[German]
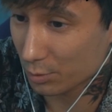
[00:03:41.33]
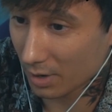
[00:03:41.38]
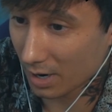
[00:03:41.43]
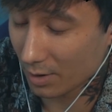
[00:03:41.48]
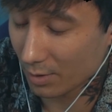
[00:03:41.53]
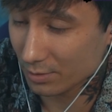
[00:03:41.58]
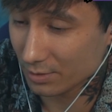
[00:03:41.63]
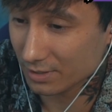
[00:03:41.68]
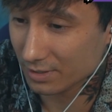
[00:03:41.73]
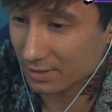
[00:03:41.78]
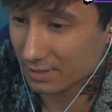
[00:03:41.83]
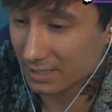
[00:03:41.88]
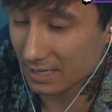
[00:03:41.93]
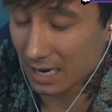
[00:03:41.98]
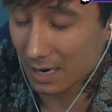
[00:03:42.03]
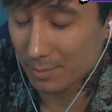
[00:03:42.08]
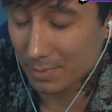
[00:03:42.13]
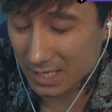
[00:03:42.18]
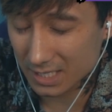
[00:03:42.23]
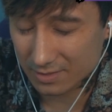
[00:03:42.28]
Grounded und die
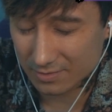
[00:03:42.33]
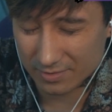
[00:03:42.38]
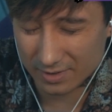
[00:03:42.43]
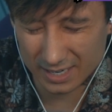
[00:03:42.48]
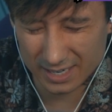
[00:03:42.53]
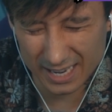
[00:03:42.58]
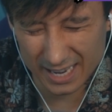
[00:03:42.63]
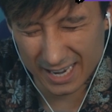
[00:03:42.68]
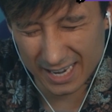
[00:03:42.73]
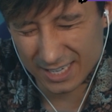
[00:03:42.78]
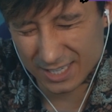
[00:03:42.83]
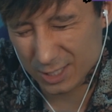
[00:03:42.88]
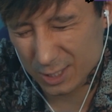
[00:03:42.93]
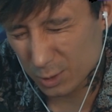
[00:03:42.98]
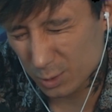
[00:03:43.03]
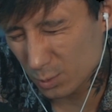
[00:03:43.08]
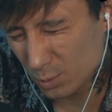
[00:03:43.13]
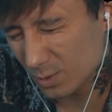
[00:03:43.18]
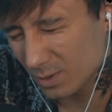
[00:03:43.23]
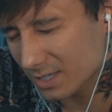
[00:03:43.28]
Ameisen waren
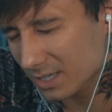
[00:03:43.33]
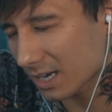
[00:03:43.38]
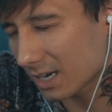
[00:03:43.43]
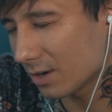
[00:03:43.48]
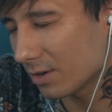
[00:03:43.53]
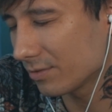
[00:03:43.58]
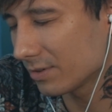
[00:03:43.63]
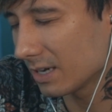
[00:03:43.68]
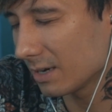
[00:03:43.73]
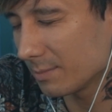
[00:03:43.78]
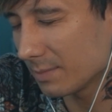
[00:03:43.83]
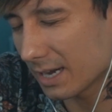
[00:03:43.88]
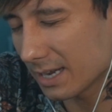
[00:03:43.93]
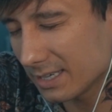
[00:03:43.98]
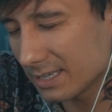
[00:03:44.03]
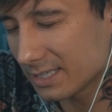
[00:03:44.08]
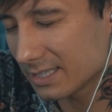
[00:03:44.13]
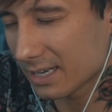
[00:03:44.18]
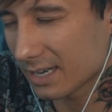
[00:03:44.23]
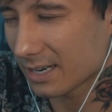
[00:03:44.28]
echt cool drauf. Die haben
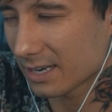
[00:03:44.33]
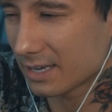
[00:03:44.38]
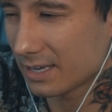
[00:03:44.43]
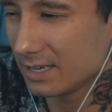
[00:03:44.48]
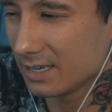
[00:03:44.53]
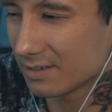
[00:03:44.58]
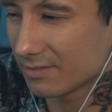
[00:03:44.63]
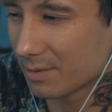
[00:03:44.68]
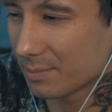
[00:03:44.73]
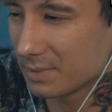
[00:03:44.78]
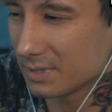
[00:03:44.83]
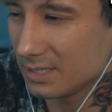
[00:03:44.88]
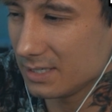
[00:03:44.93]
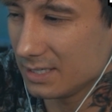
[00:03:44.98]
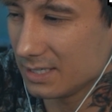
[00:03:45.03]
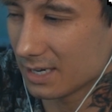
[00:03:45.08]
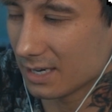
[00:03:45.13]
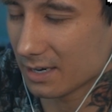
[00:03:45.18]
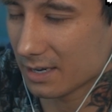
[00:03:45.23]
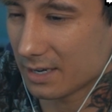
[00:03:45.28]
einen nicht attackiert, wenn man sie
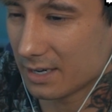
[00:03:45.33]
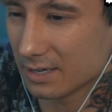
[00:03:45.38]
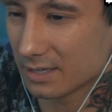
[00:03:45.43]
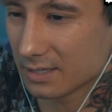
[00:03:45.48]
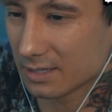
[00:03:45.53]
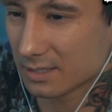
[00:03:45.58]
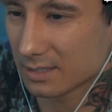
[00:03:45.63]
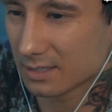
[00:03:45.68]
nicht attackiert